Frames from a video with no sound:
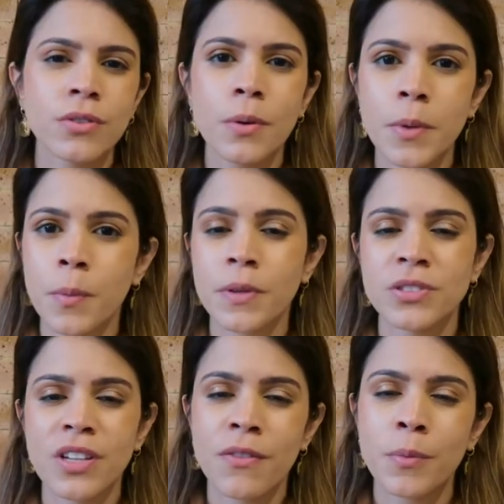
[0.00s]
e dormiu, porque a
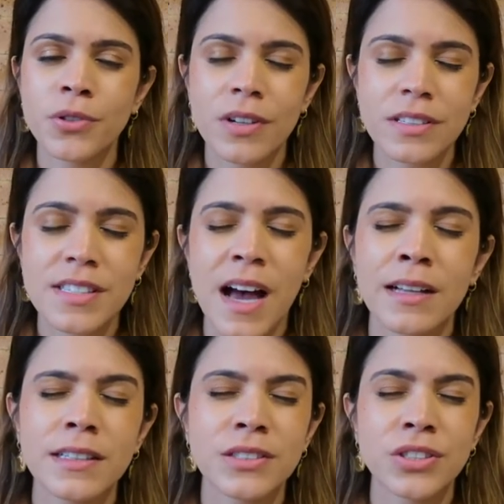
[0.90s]
gente estava muito
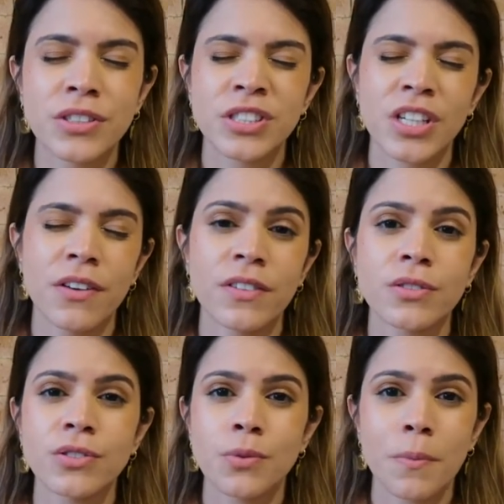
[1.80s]
cansada. A gente tinha
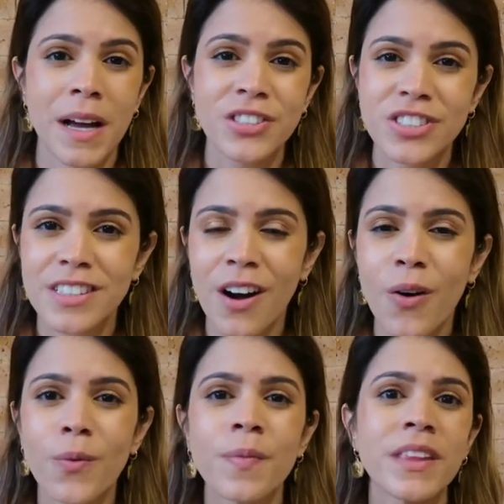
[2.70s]
vindo de um
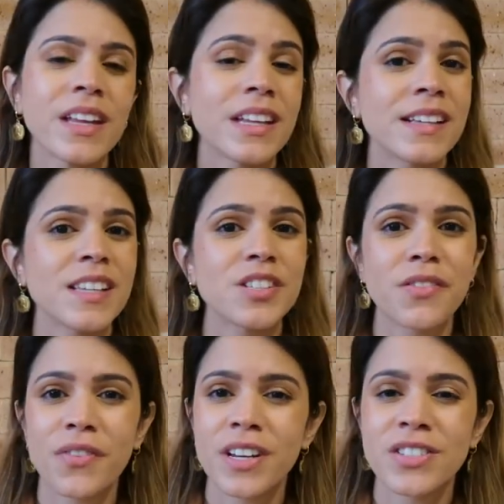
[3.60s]
batidão. Na
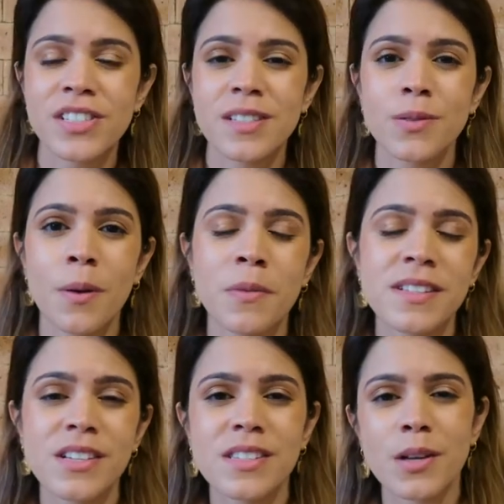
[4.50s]
sexta-feira tinha sido a
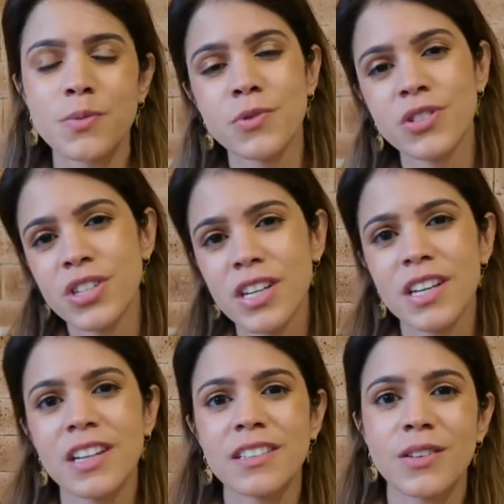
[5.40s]
missa de sétimo
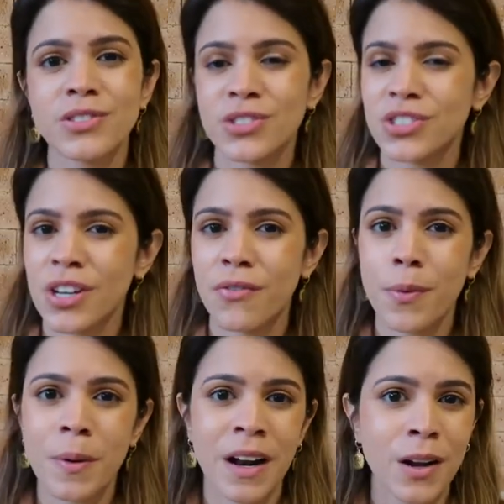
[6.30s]
dia, então a gente já
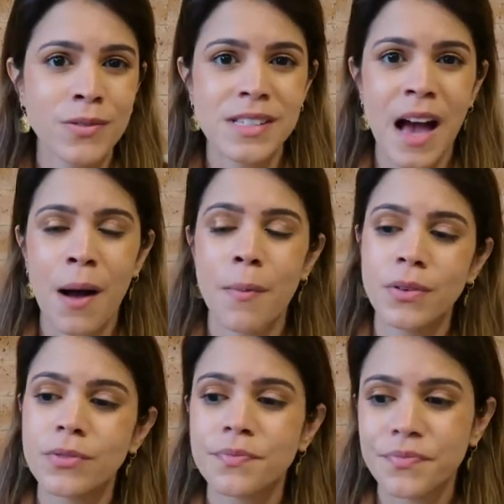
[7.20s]
foi pra lá no
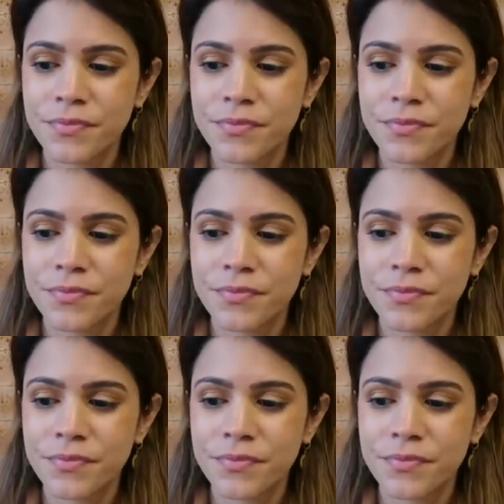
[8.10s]
sábado.